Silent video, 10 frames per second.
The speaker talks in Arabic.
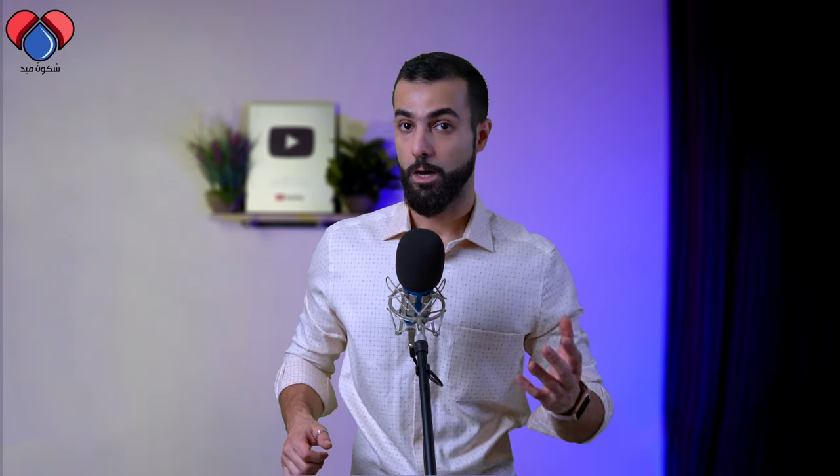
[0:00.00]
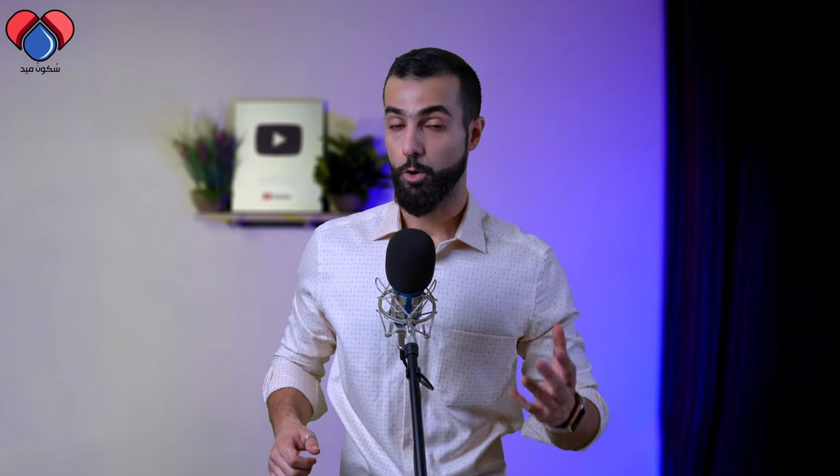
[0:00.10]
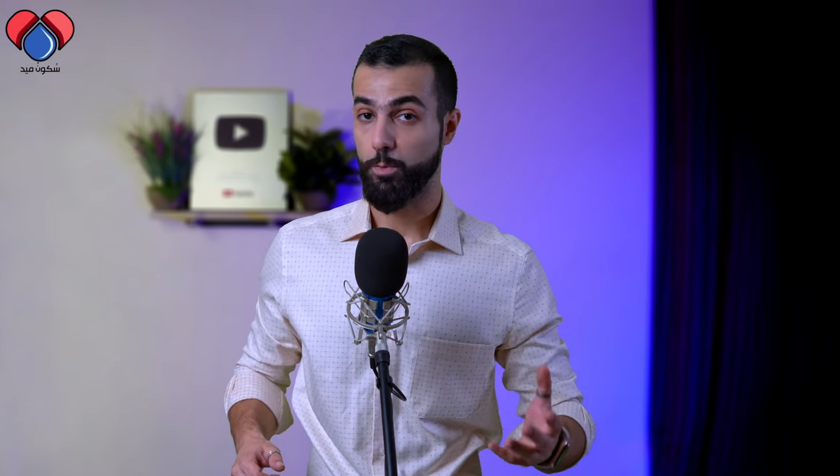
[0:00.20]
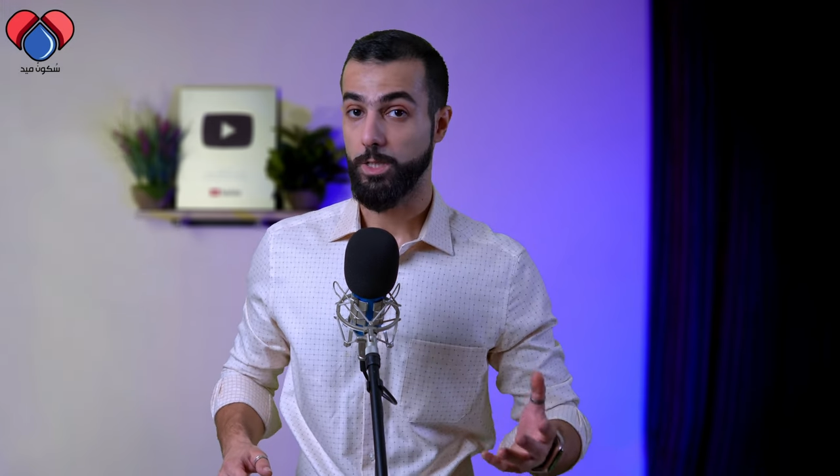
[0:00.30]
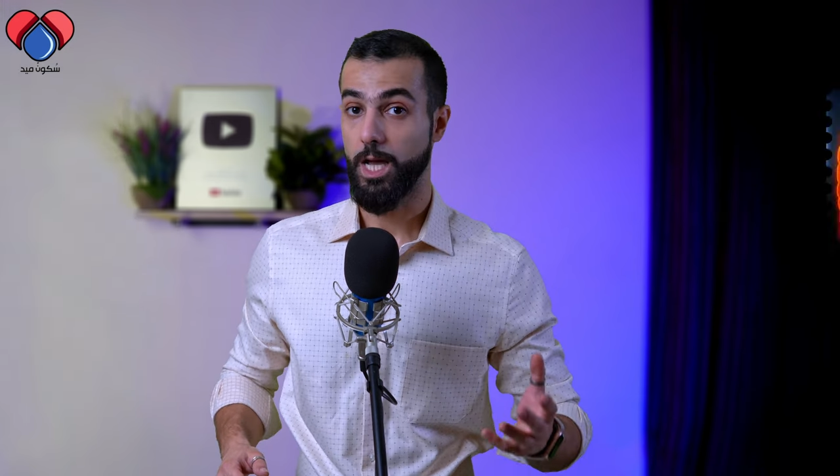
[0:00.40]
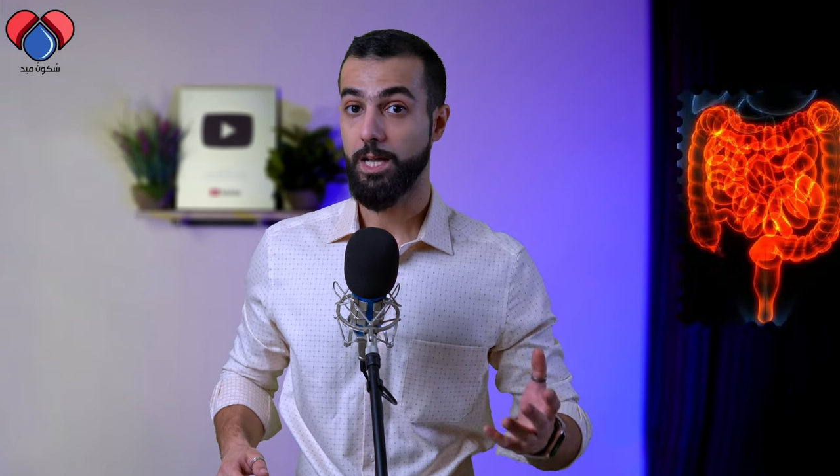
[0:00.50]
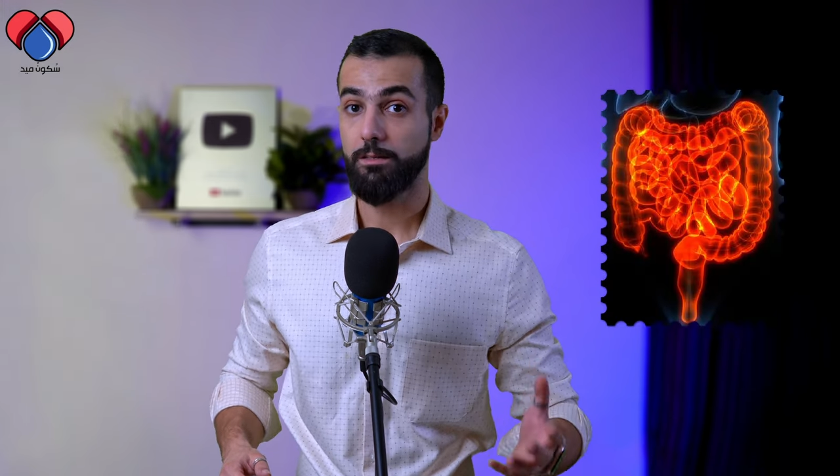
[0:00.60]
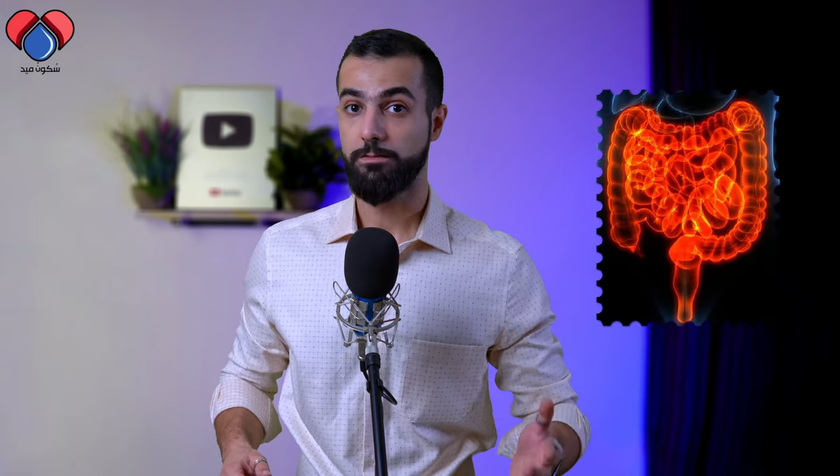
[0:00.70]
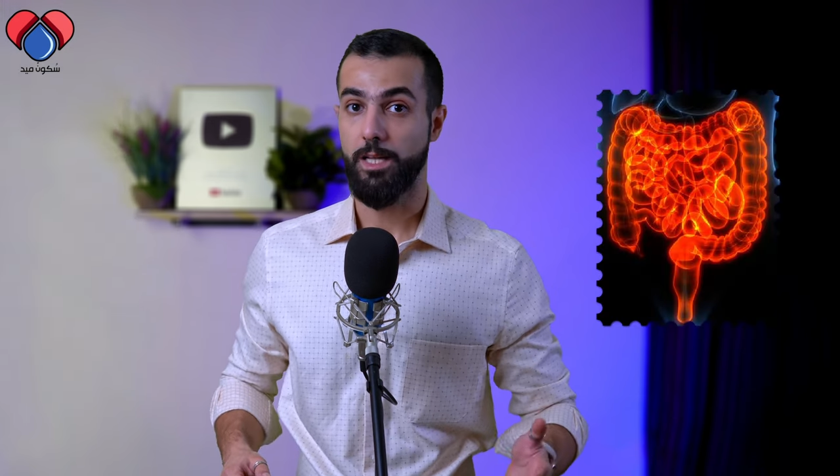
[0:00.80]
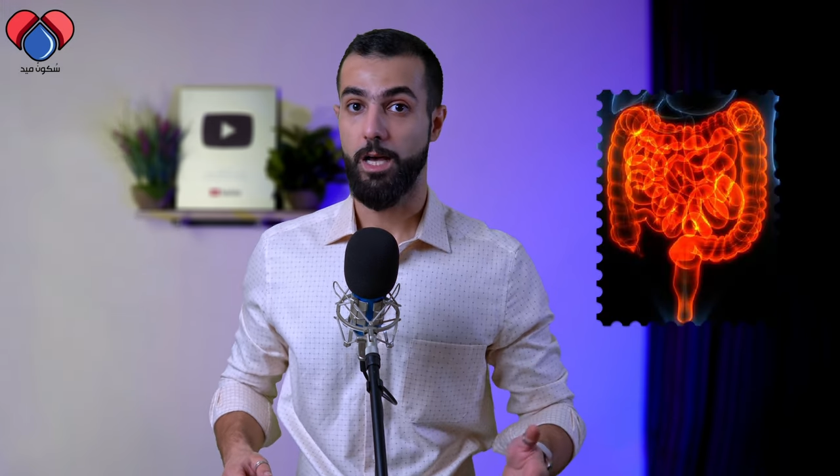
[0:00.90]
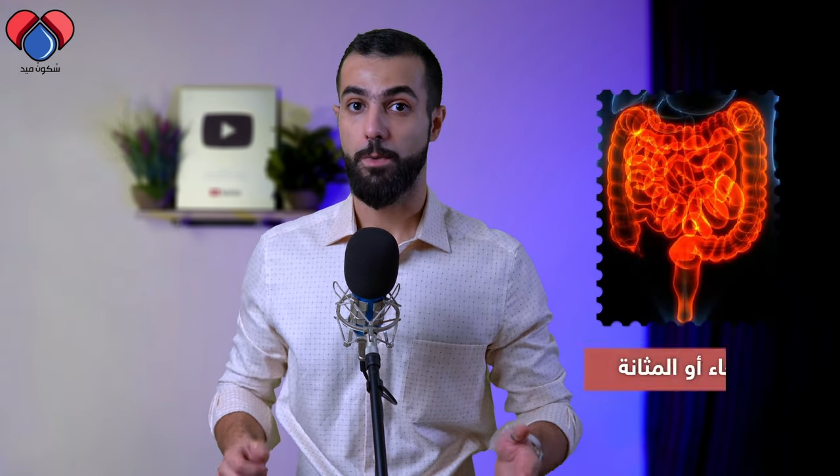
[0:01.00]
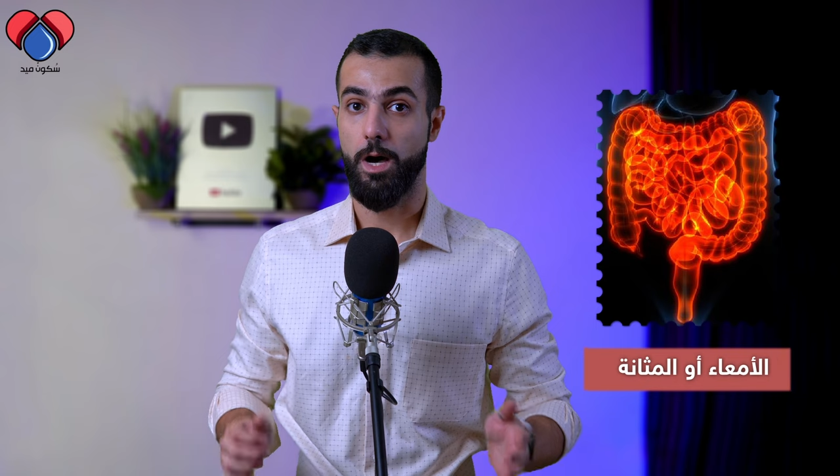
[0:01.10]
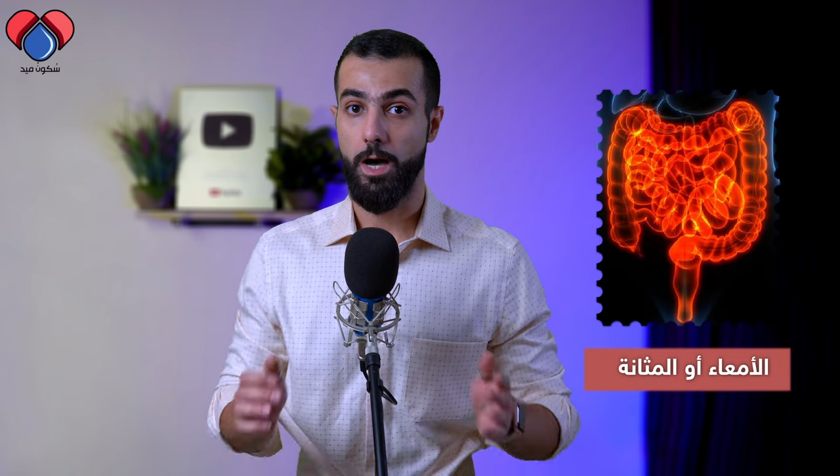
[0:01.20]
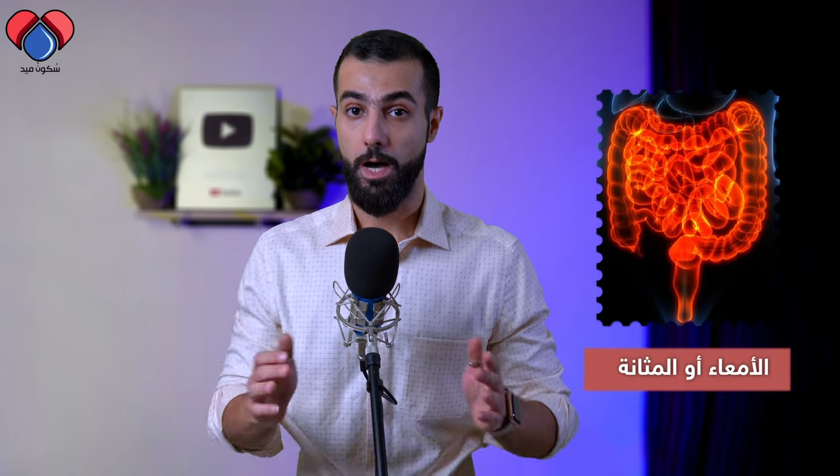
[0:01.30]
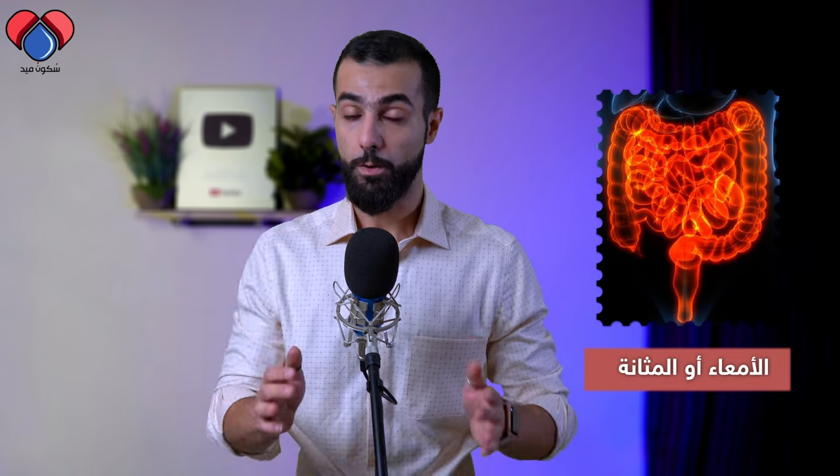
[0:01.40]
أو مشاكل في
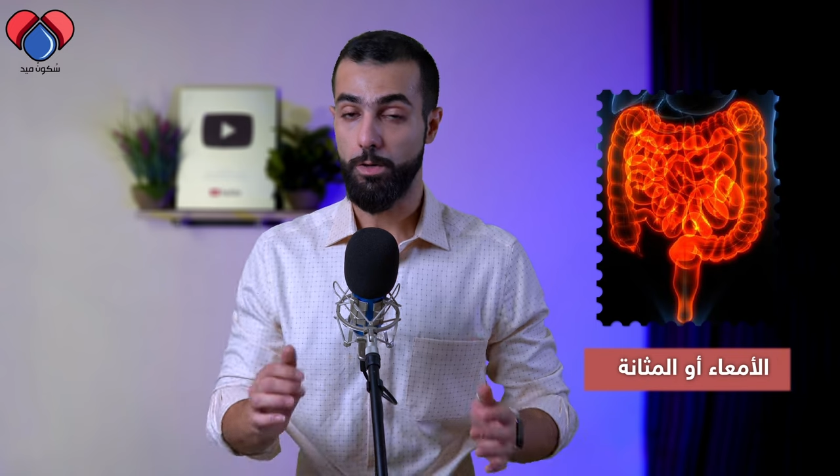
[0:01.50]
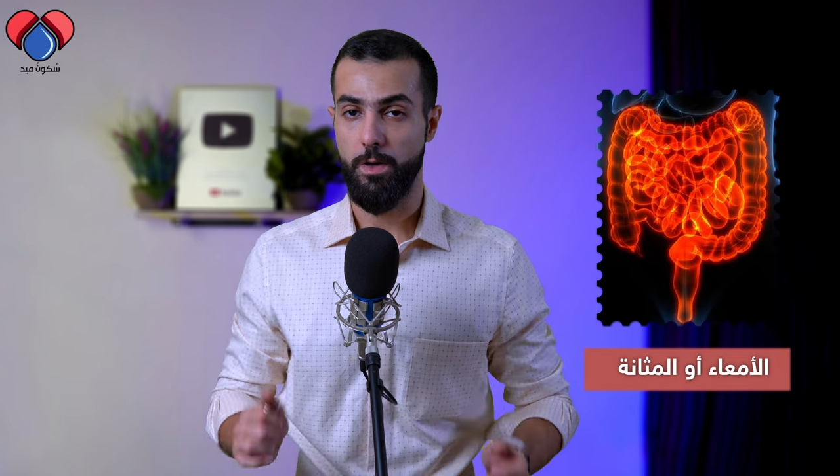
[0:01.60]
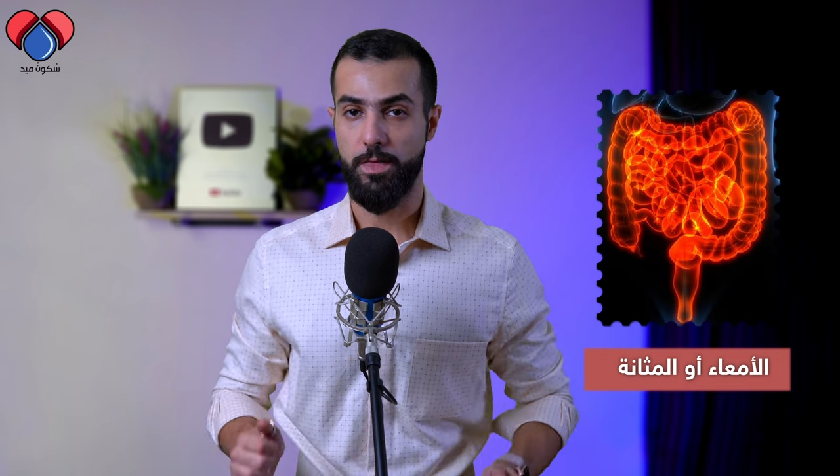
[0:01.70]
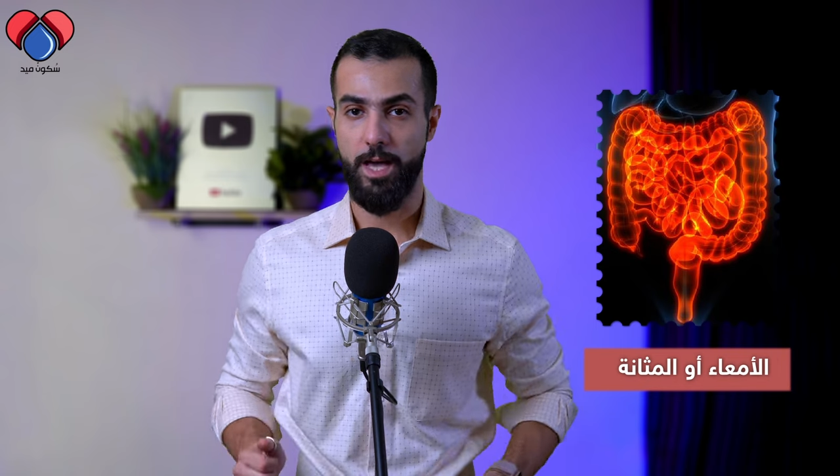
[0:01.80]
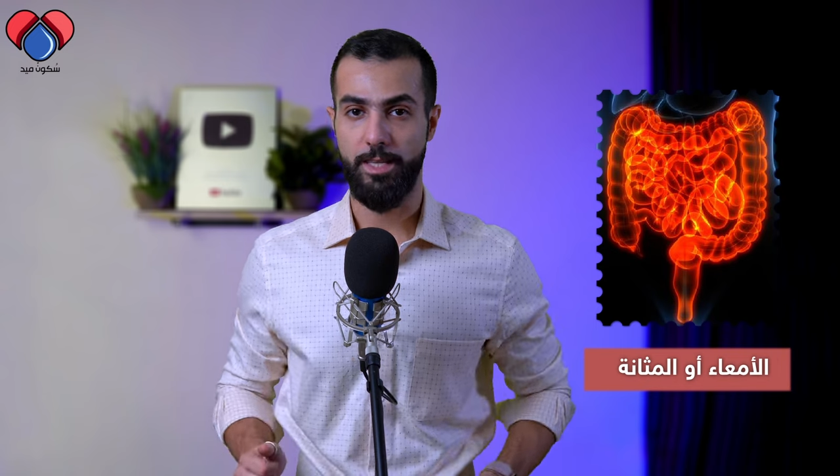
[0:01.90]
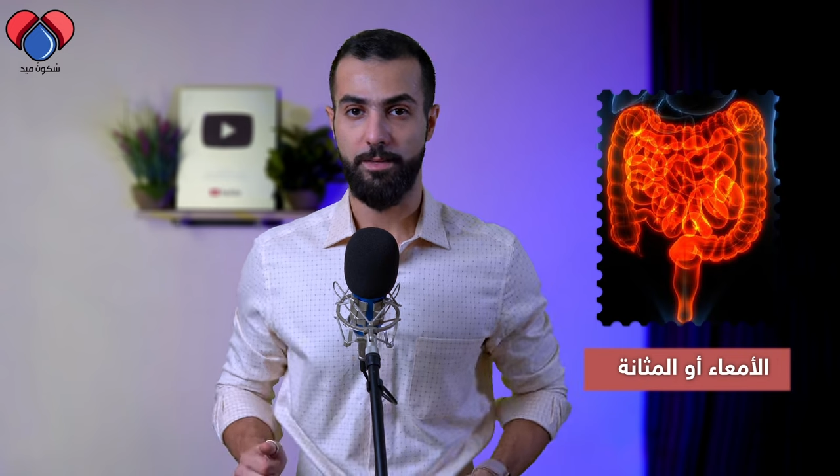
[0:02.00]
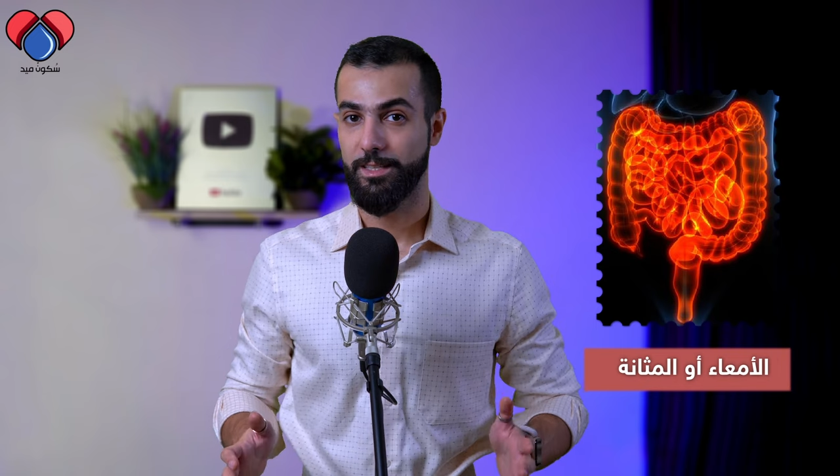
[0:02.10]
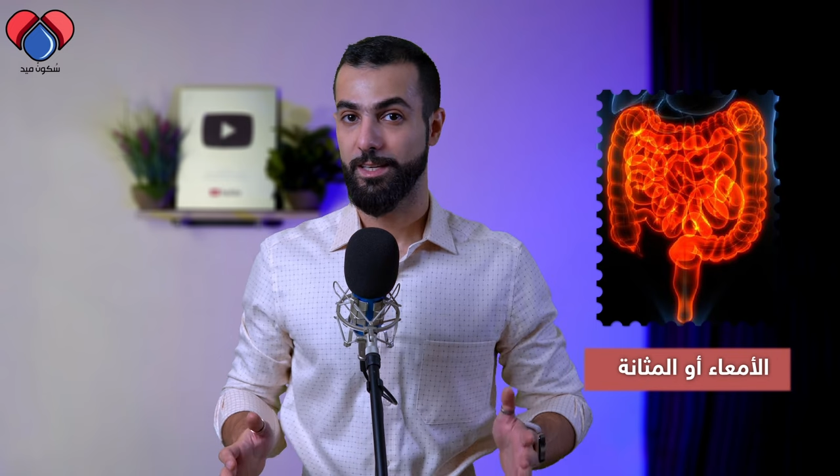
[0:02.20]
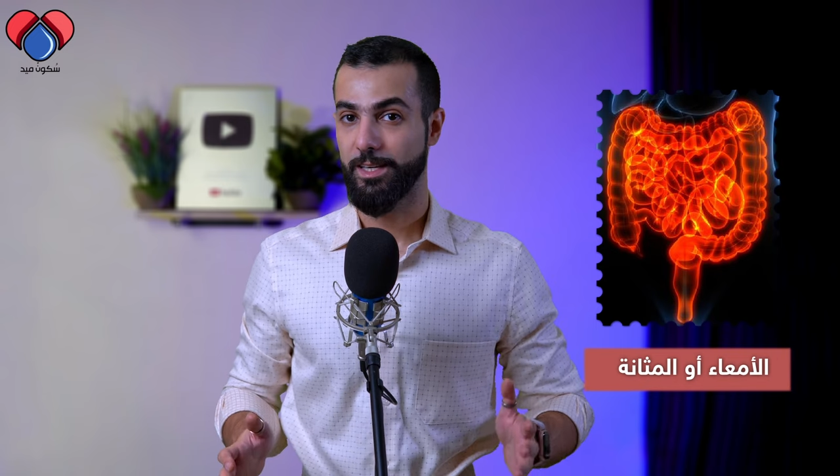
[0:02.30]
الأمعاء أو المثانة